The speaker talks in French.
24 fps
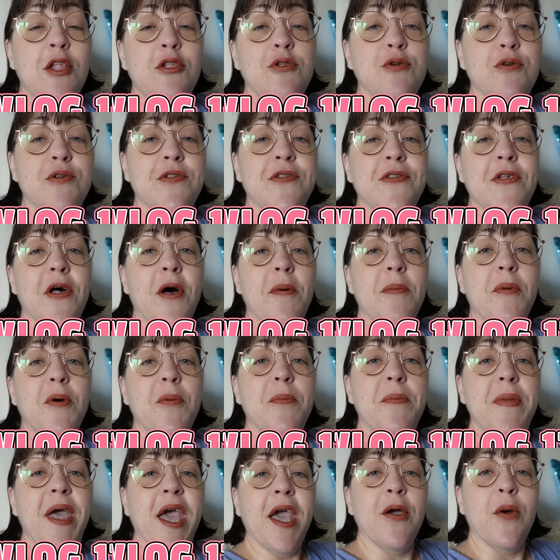Nous
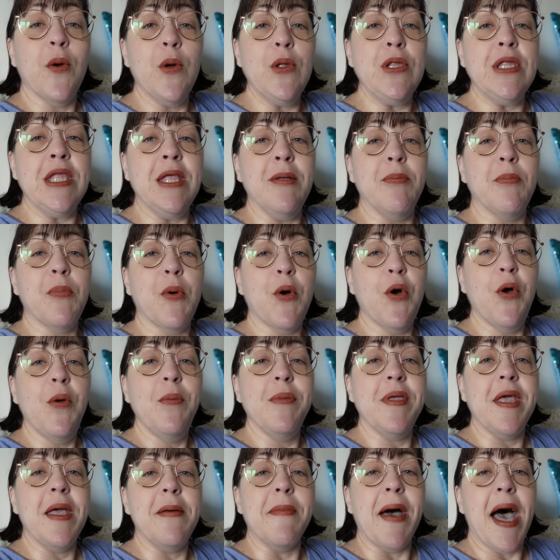sommes mercredi
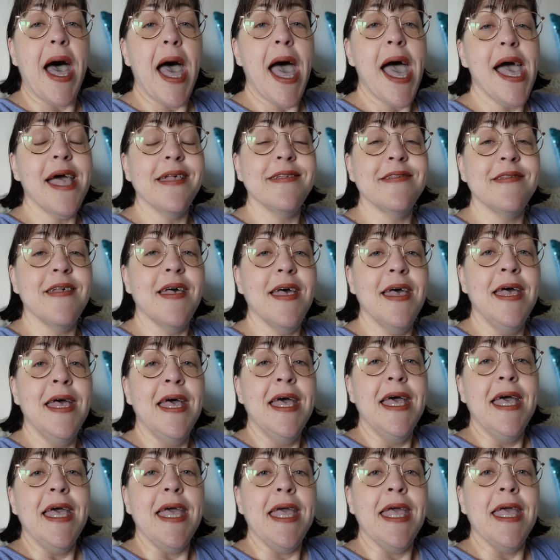1er mars
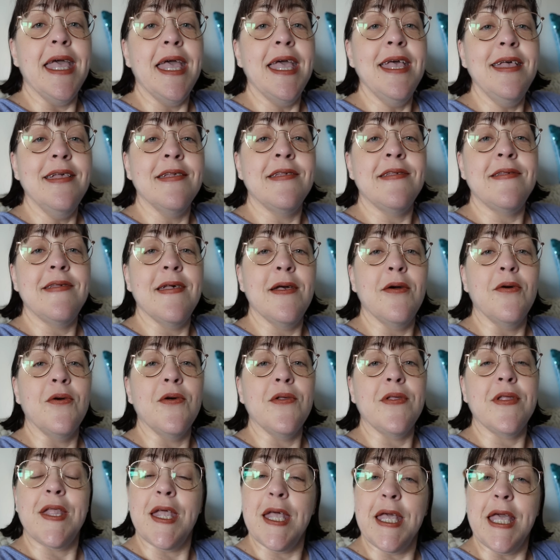et
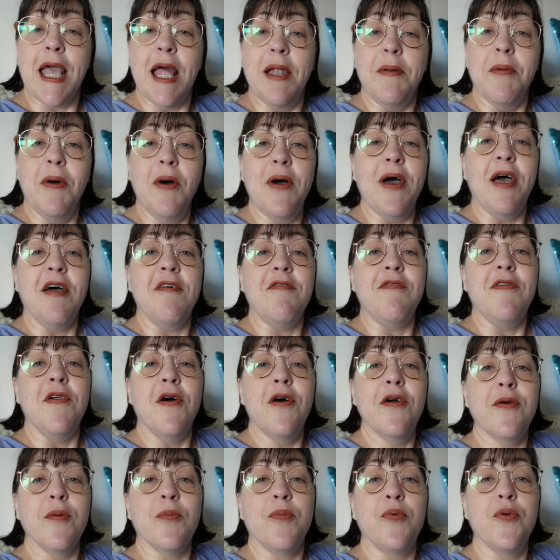c'est également un
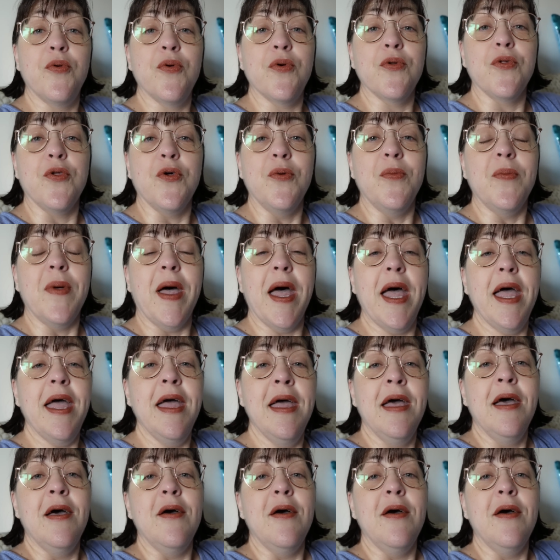vlog pour demain,